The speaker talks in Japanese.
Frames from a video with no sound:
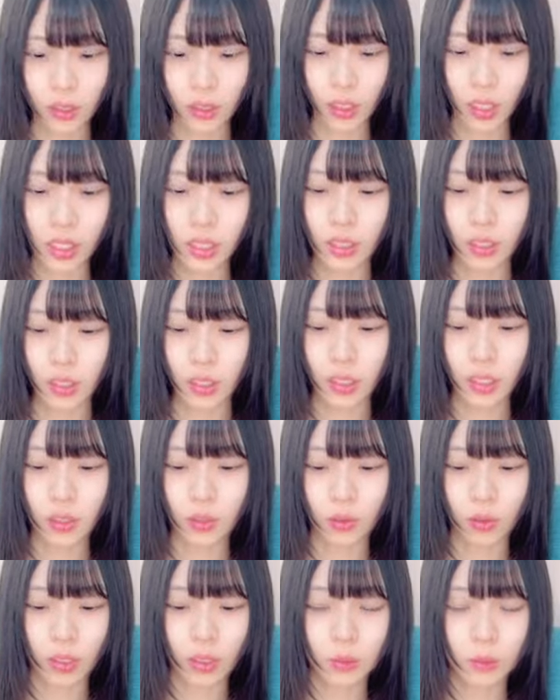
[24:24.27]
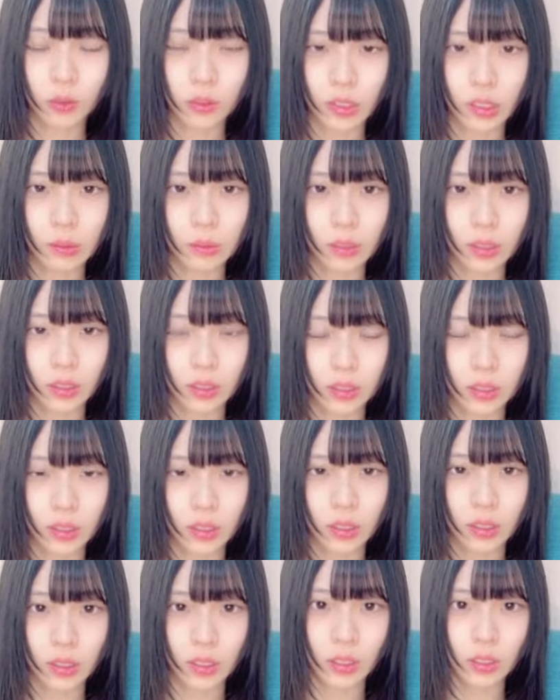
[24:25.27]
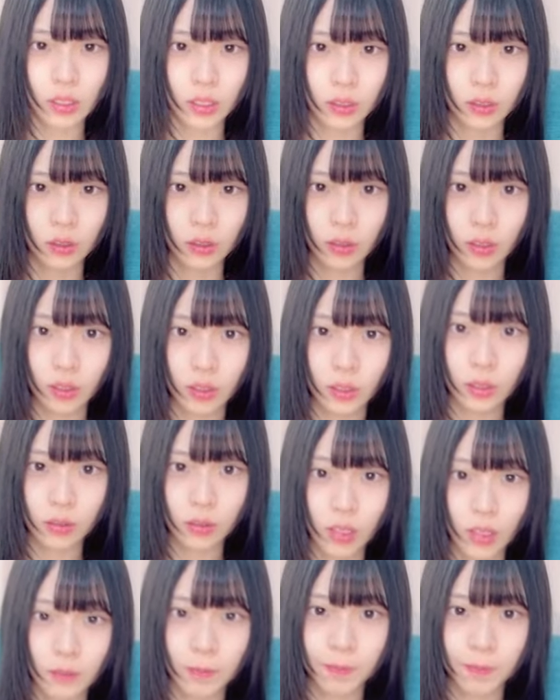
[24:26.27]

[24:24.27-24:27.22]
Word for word: 帰ってきてるのかんだよあるしこんにちは